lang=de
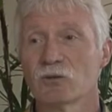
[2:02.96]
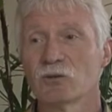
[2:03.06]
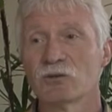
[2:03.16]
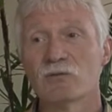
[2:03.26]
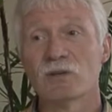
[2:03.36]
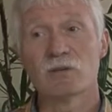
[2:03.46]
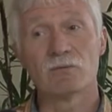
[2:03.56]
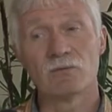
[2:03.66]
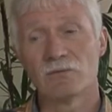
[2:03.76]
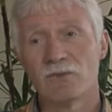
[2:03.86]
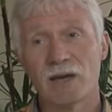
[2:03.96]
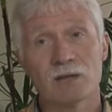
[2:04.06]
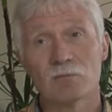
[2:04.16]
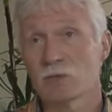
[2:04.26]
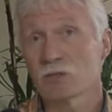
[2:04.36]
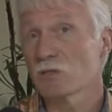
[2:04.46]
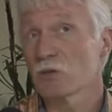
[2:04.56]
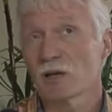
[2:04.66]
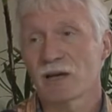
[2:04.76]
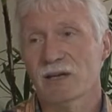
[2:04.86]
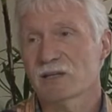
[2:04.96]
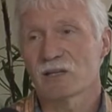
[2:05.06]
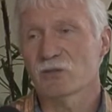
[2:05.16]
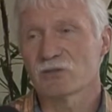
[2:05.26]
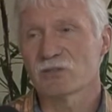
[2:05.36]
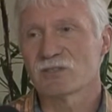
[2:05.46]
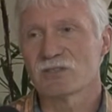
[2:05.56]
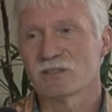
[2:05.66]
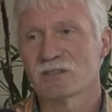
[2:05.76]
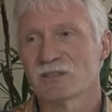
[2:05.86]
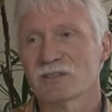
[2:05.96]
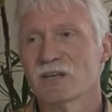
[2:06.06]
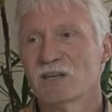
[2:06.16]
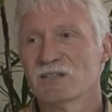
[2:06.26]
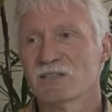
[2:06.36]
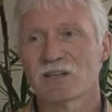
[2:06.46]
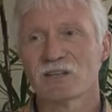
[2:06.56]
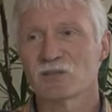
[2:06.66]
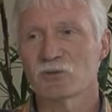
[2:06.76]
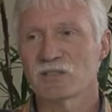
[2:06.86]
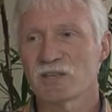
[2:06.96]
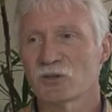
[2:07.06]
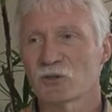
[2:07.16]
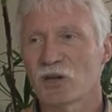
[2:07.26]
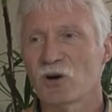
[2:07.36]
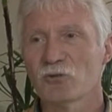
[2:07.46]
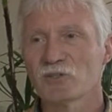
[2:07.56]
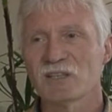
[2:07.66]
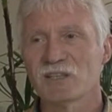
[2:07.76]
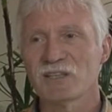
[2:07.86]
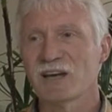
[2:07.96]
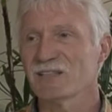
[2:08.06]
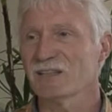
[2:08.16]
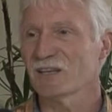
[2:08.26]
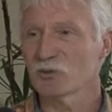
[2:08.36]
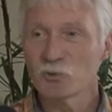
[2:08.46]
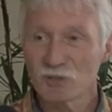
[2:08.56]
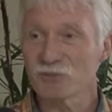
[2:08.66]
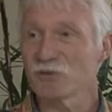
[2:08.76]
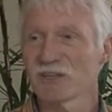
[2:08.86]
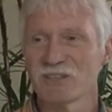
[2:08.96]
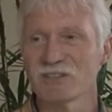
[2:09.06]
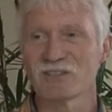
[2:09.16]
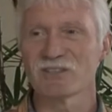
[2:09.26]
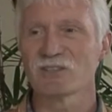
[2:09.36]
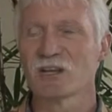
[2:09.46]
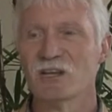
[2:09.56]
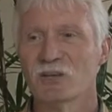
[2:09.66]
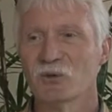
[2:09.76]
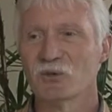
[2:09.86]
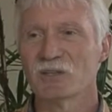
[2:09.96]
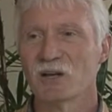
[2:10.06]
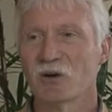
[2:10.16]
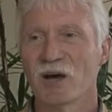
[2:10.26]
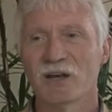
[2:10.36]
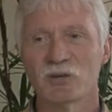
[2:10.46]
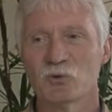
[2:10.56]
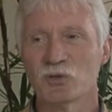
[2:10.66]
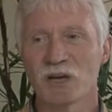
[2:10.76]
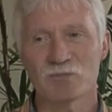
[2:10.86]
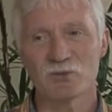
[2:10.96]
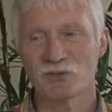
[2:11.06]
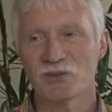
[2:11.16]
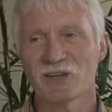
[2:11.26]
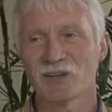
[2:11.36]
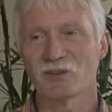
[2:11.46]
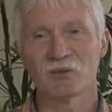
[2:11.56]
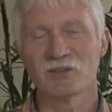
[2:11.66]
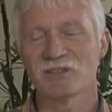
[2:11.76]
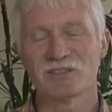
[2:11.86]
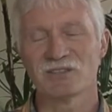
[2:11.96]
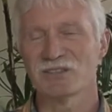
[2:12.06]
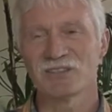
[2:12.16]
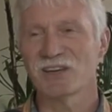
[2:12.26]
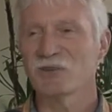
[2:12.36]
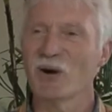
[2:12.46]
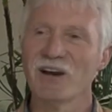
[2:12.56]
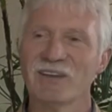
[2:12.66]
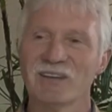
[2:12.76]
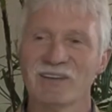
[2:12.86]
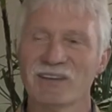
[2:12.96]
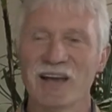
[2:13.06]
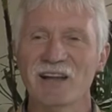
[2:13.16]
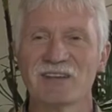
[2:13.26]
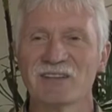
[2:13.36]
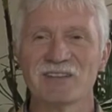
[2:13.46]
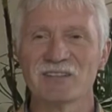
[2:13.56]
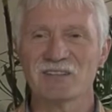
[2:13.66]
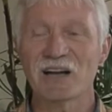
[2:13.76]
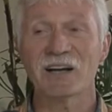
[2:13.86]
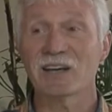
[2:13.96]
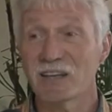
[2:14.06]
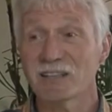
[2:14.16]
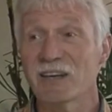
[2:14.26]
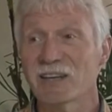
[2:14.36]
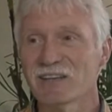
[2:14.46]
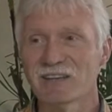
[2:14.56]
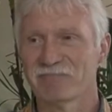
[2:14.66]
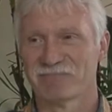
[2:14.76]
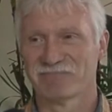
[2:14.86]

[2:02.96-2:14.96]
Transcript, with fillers: und wir werden mit ca. 1000 Sängerinnen und Sängern dort auftreten. Also ein gutes Verhältnis und auch eine gute Atmosphäre. Und ich kann nur alle, allen sagen, geht dahin.